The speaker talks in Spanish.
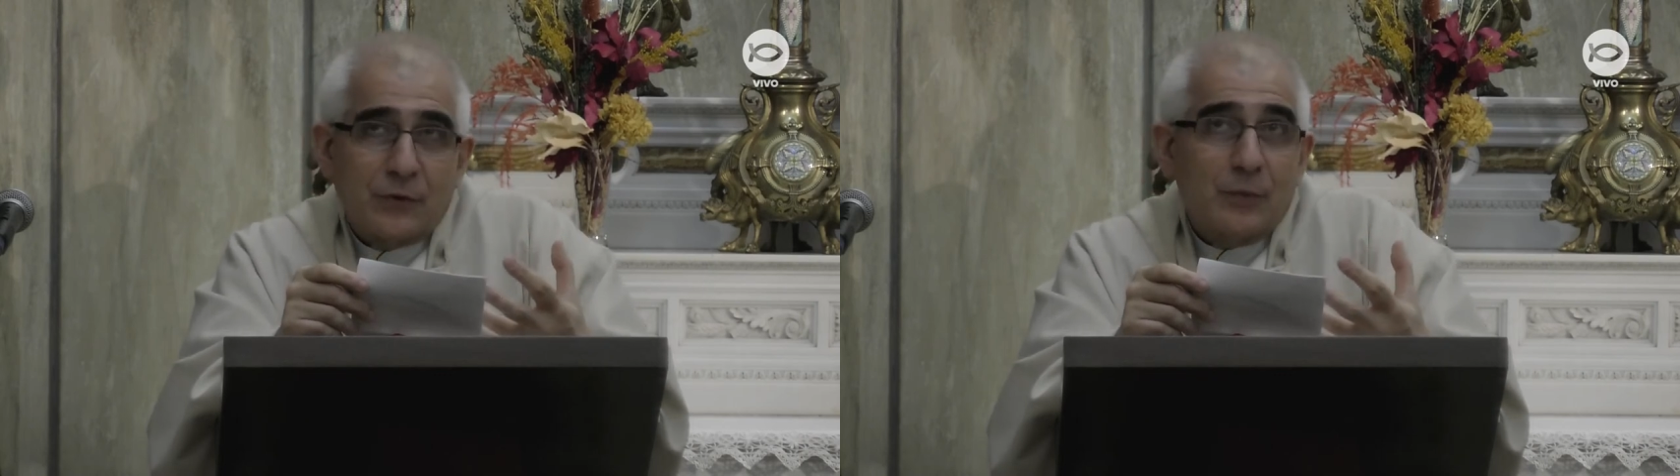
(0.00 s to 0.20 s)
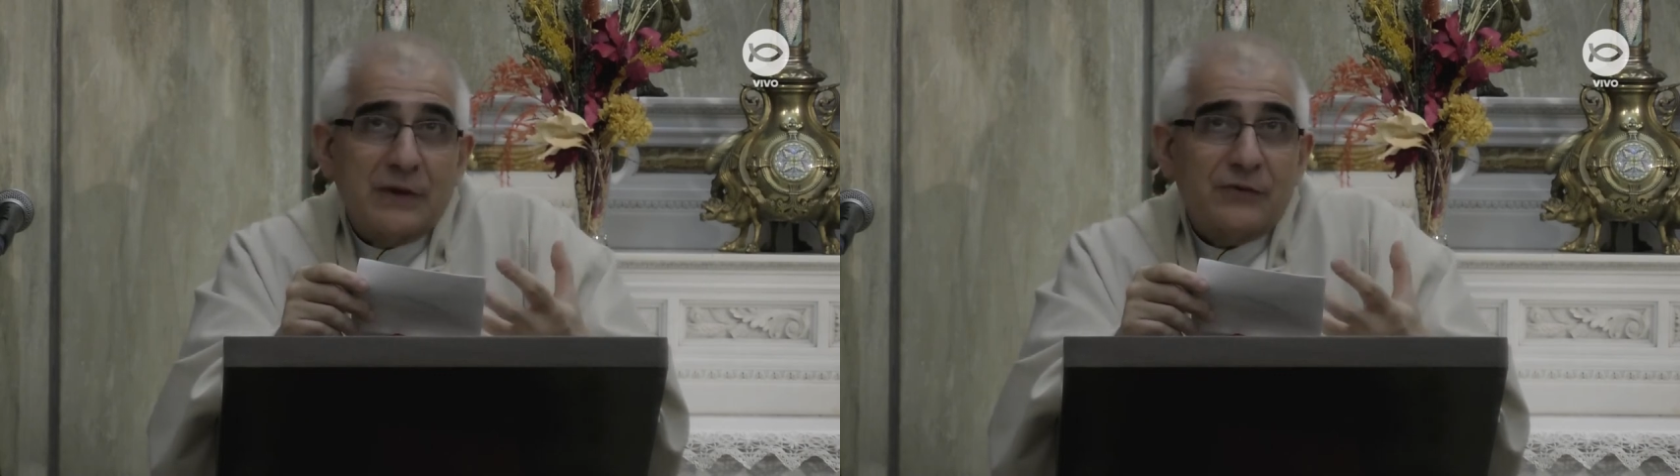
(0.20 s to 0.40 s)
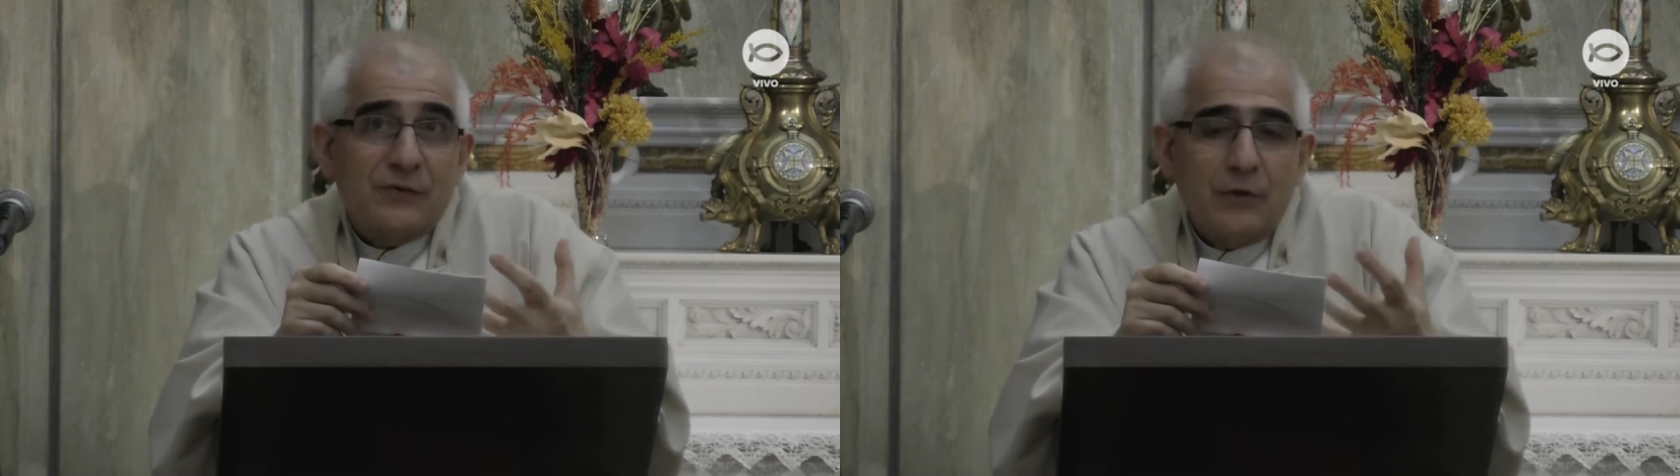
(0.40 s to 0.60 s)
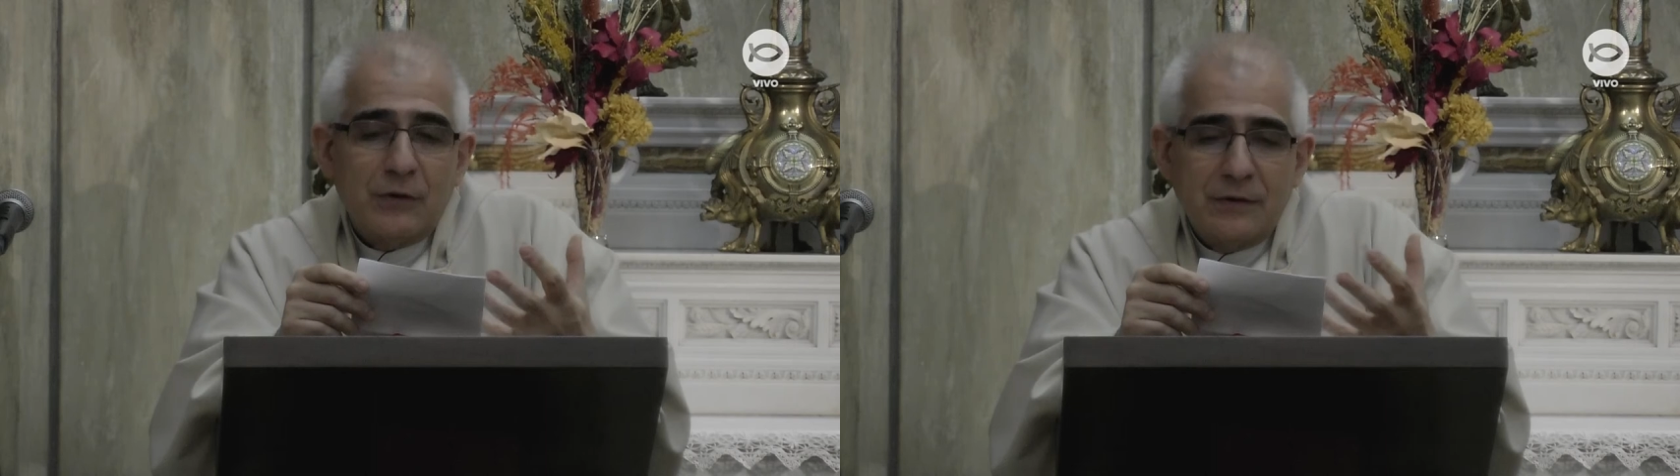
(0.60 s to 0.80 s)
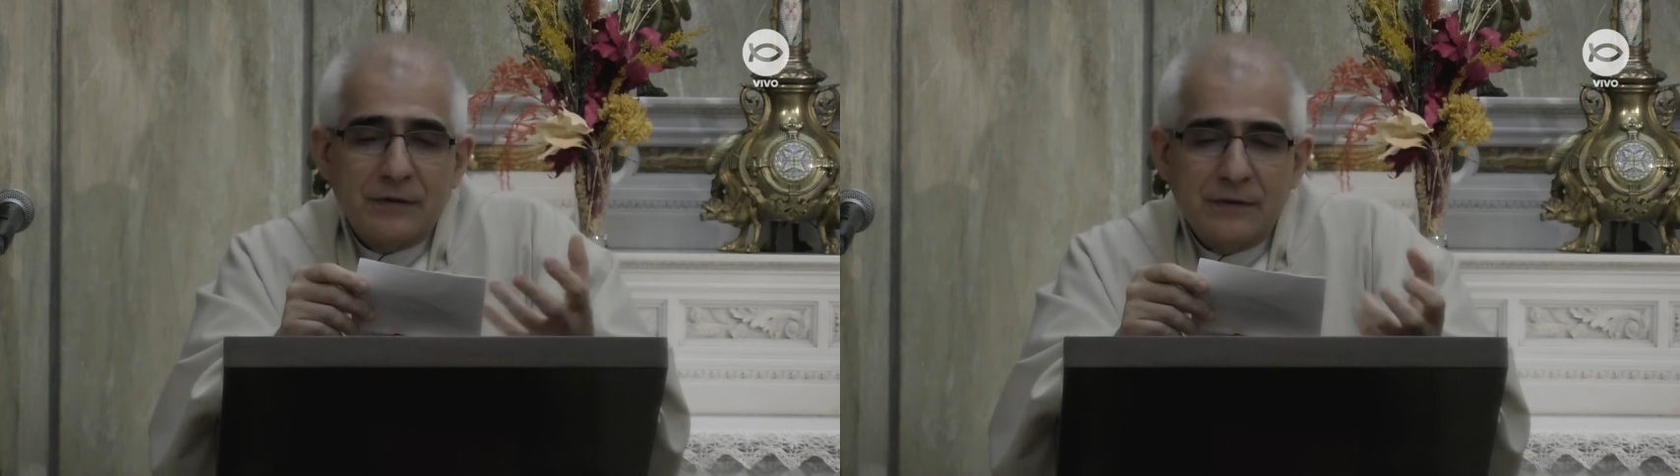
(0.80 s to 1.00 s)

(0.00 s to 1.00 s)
como el sol,